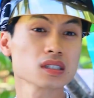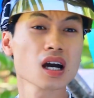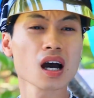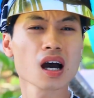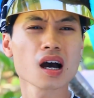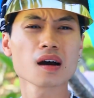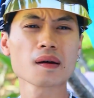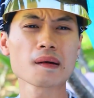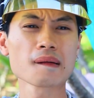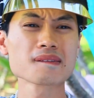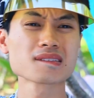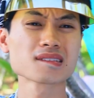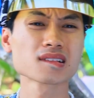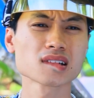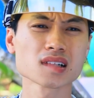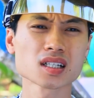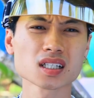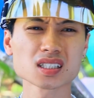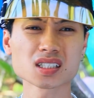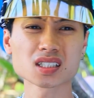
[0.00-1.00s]
적어도
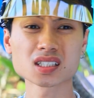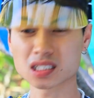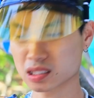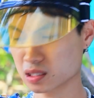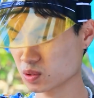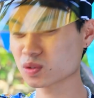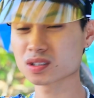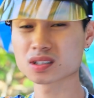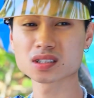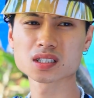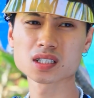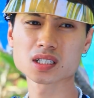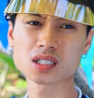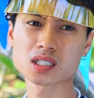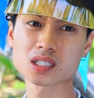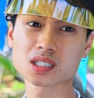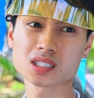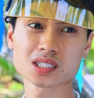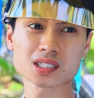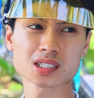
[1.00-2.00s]
맛은 보세요.
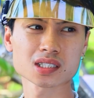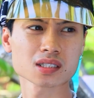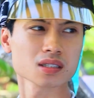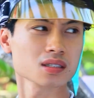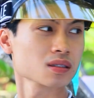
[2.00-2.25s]
제발요.